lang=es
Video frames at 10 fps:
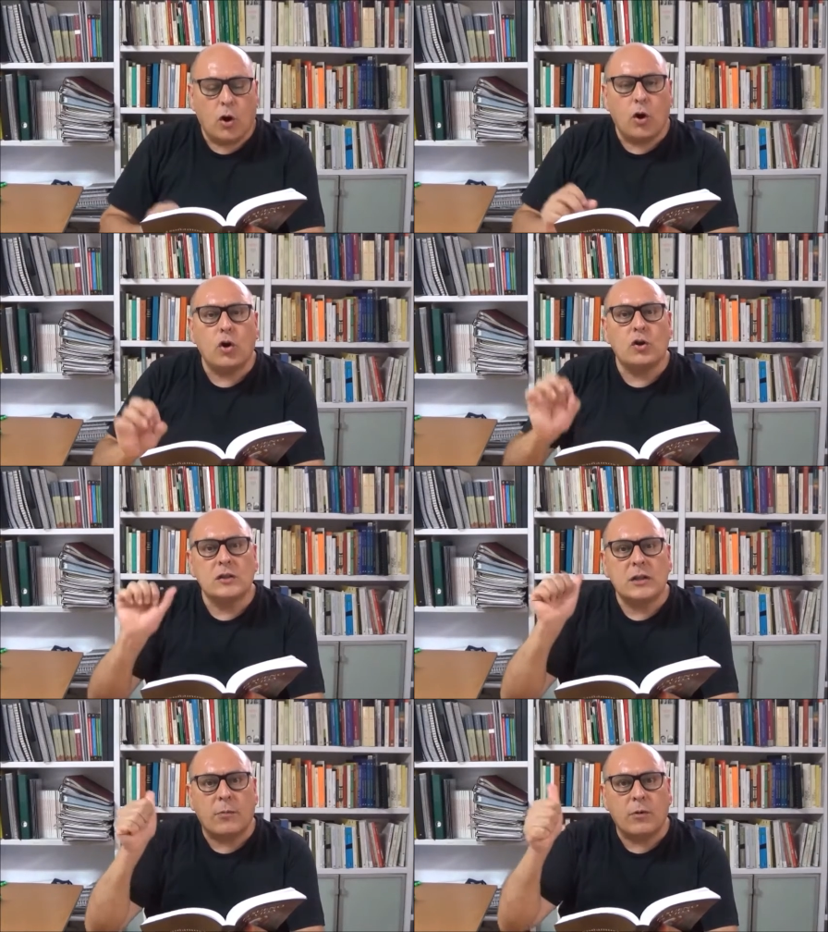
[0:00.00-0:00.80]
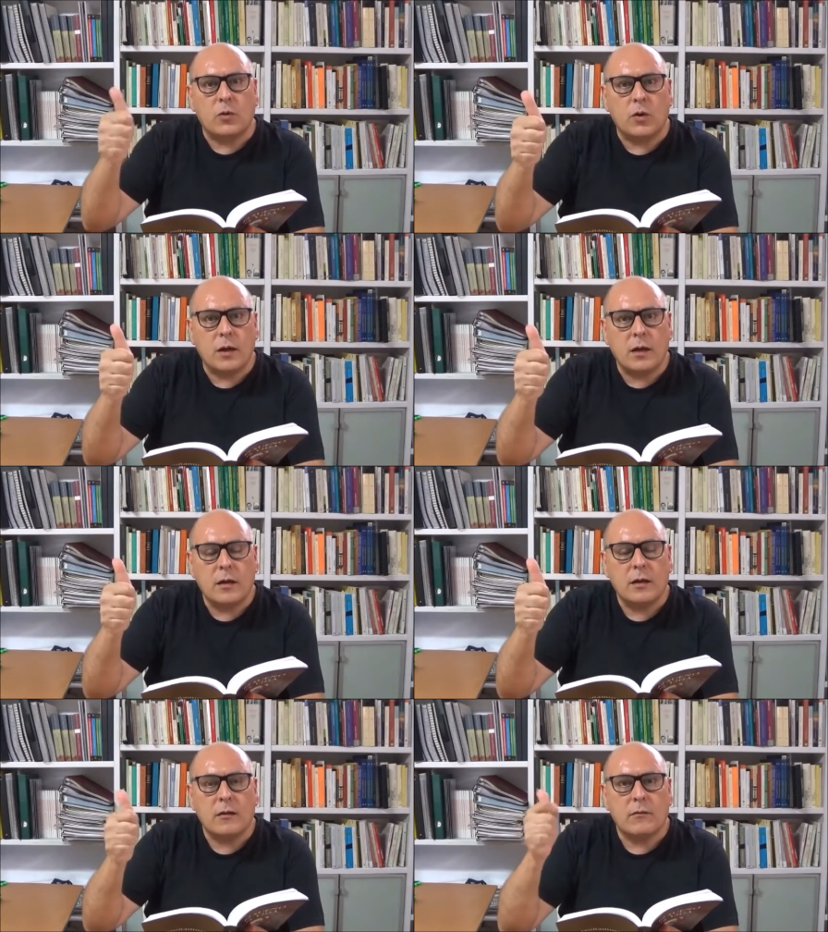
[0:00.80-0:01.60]
O
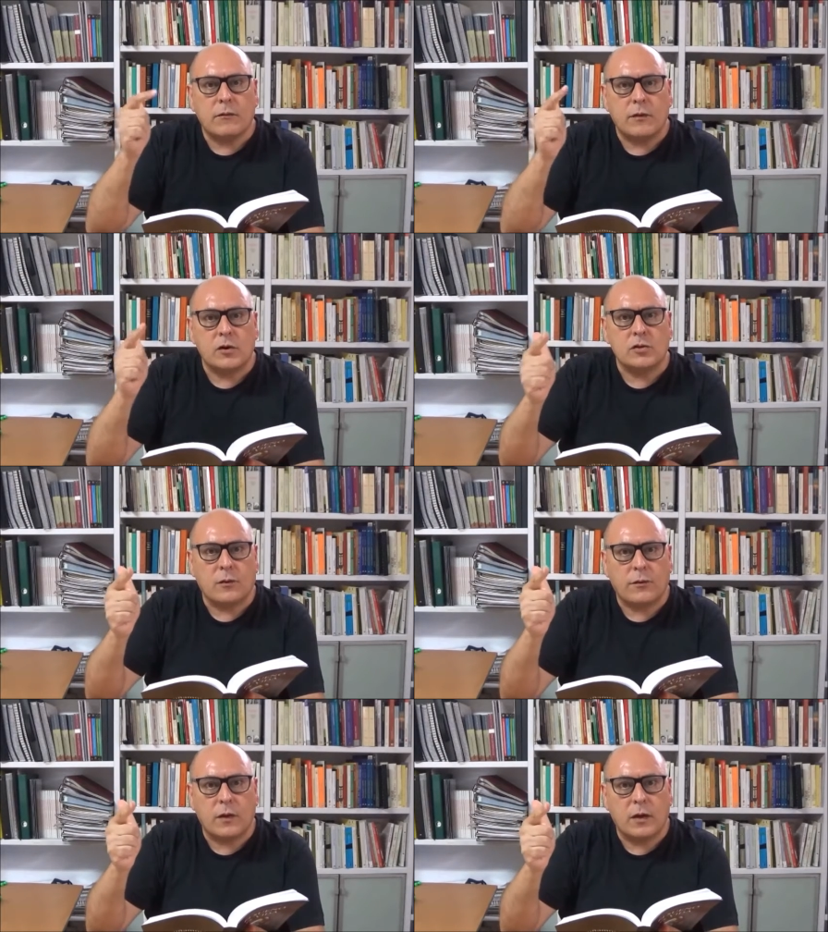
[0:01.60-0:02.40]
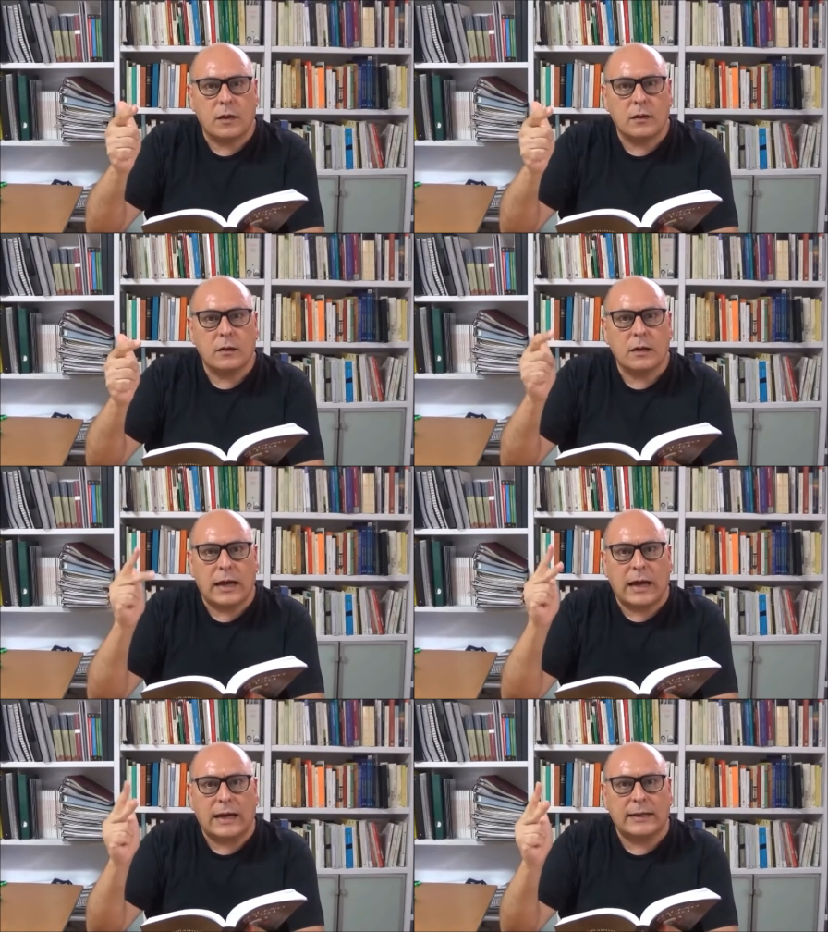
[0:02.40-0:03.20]
sabiduría, filosofía,
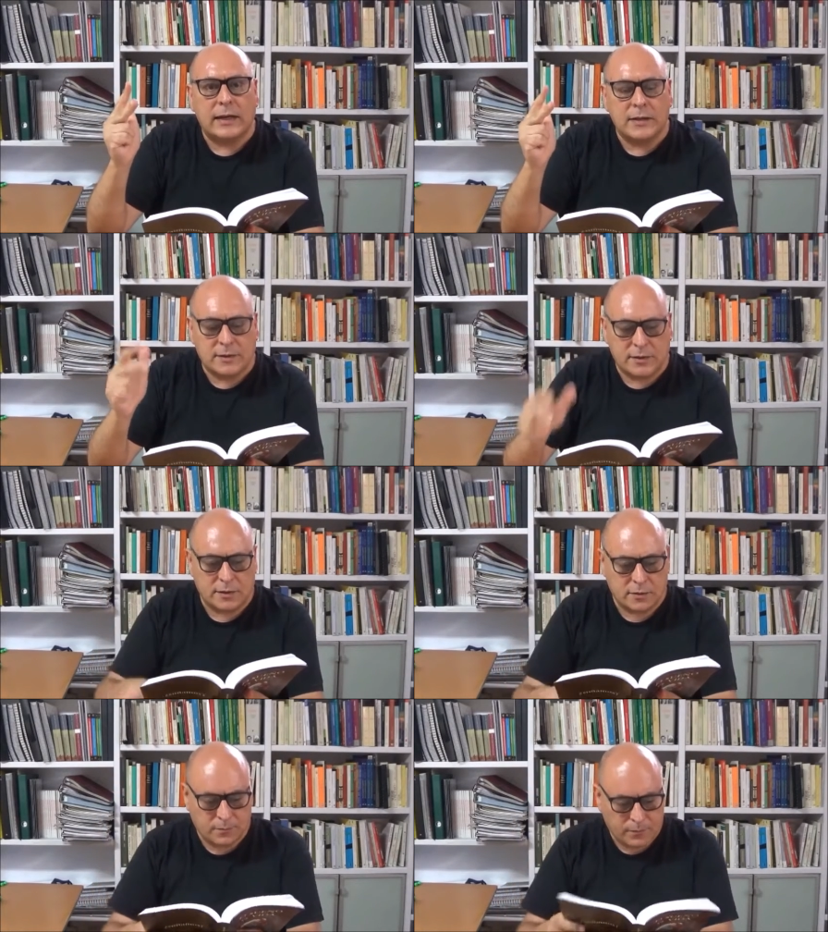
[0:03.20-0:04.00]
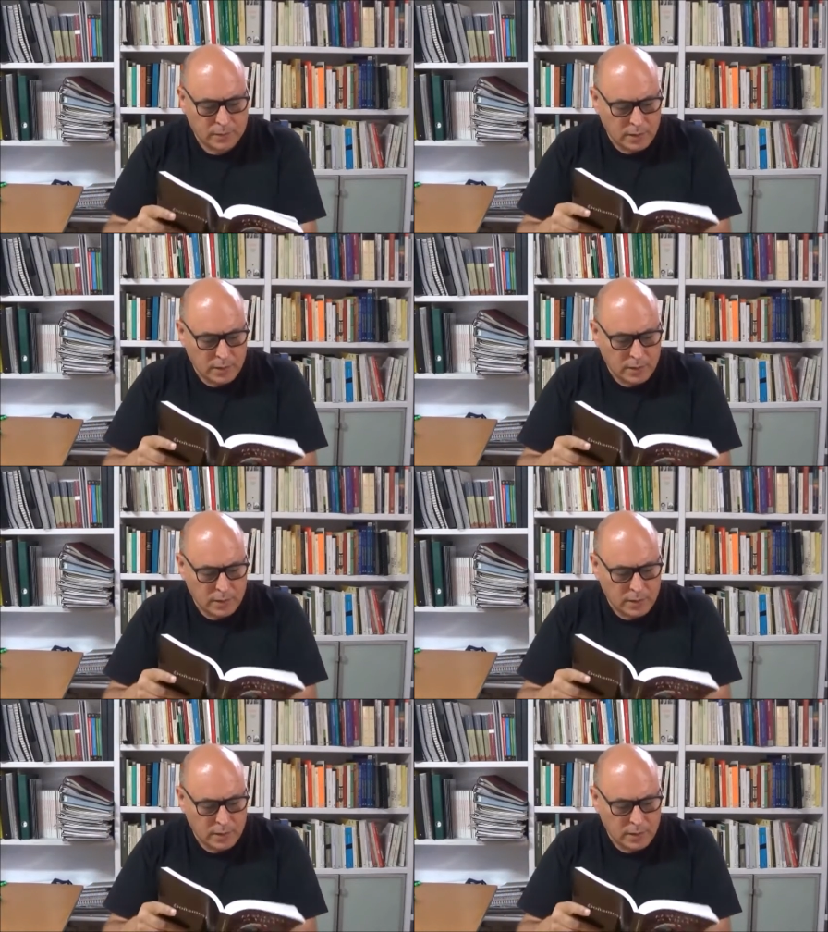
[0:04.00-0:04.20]
análisis.